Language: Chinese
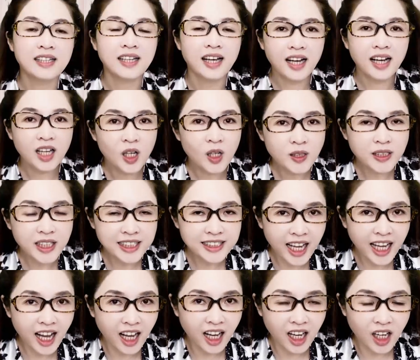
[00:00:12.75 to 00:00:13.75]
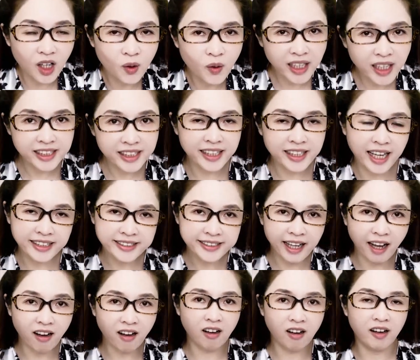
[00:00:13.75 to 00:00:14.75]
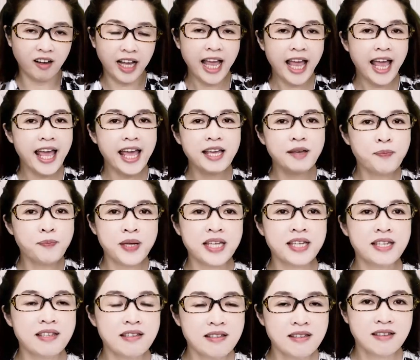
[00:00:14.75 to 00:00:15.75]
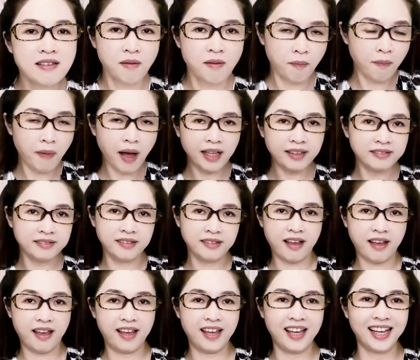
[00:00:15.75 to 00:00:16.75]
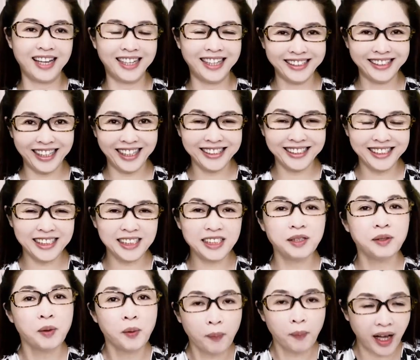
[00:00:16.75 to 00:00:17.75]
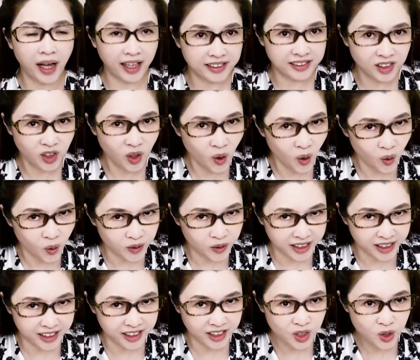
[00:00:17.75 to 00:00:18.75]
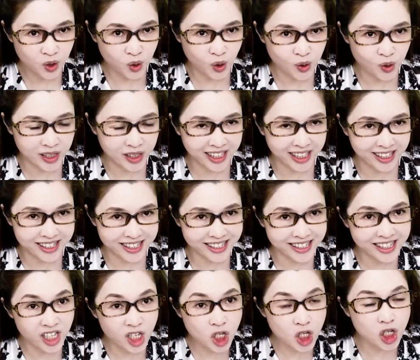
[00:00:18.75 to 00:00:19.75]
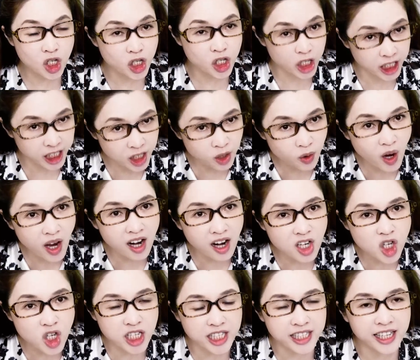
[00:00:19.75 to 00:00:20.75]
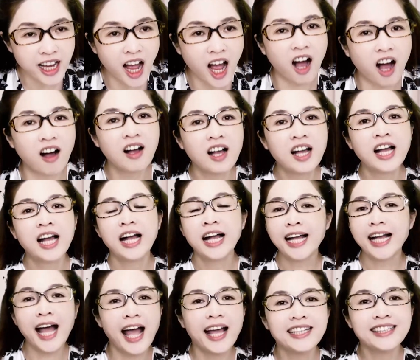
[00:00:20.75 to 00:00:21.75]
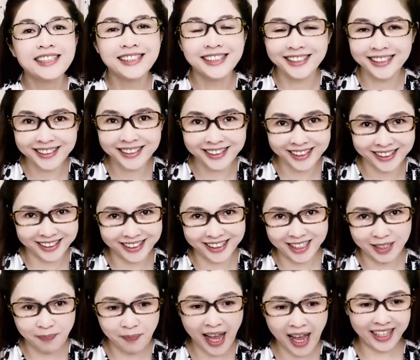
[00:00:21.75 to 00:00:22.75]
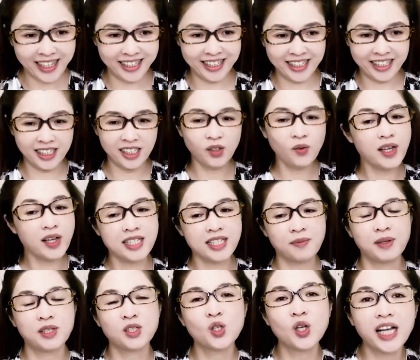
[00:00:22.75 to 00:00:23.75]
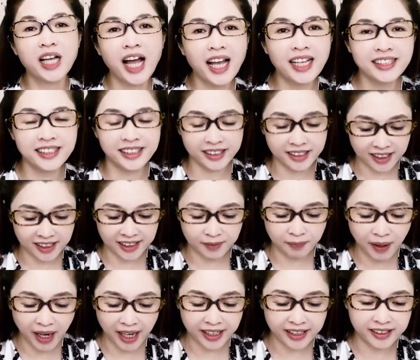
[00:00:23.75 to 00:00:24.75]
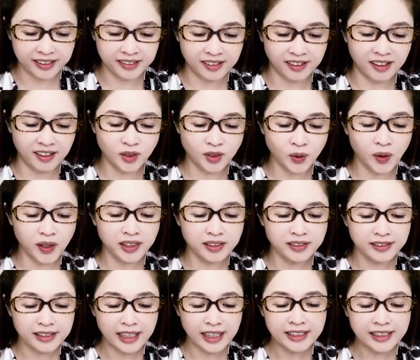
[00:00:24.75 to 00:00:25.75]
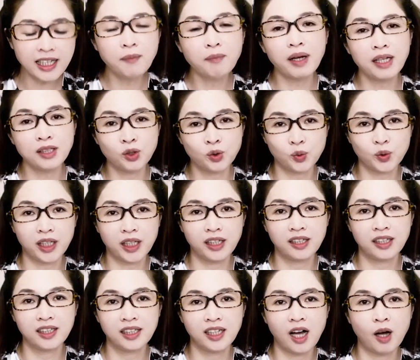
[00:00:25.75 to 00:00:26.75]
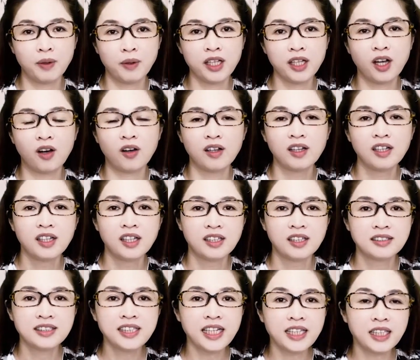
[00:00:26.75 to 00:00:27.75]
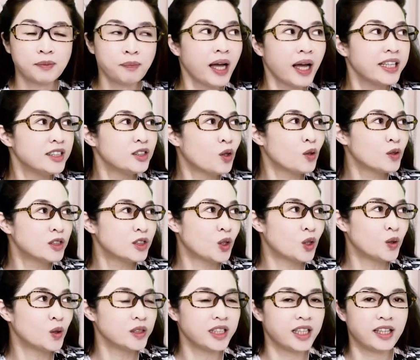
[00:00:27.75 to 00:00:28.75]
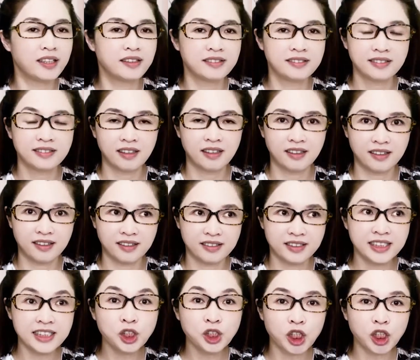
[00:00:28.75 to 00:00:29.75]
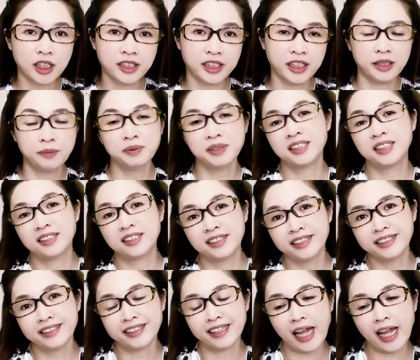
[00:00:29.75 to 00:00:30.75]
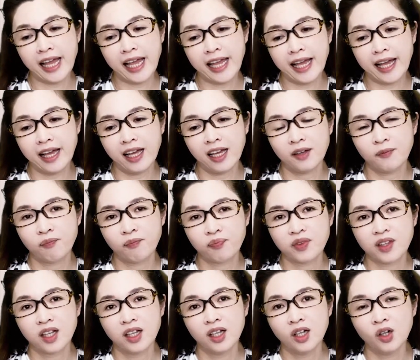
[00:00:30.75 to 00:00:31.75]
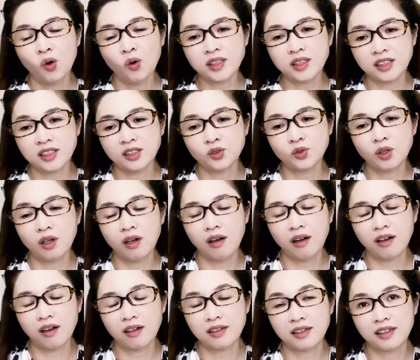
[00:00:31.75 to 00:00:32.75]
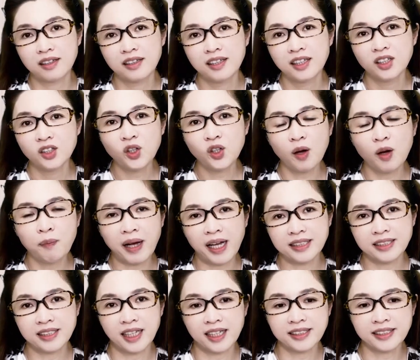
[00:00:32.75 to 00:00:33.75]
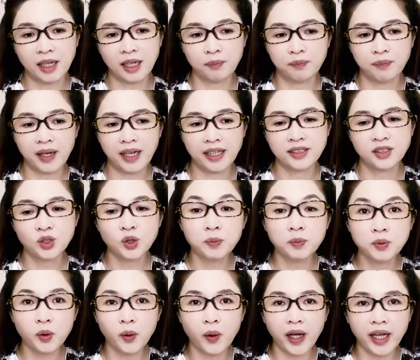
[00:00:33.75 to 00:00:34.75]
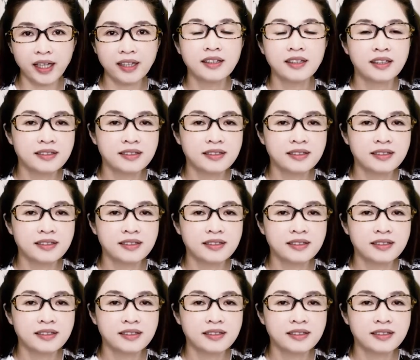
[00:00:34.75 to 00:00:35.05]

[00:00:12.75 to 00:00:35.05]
Hello， 大家好，欢迎来到Happy Monday 妍希盘后的碎碎念。今天是11月21号，开心的礼拜一。为什么说开心的礼拜一呢？很多上班族的好朋友在礼拜一都是有一点精神提不起劲来呀、或者是说又要爬起来上班，对不对？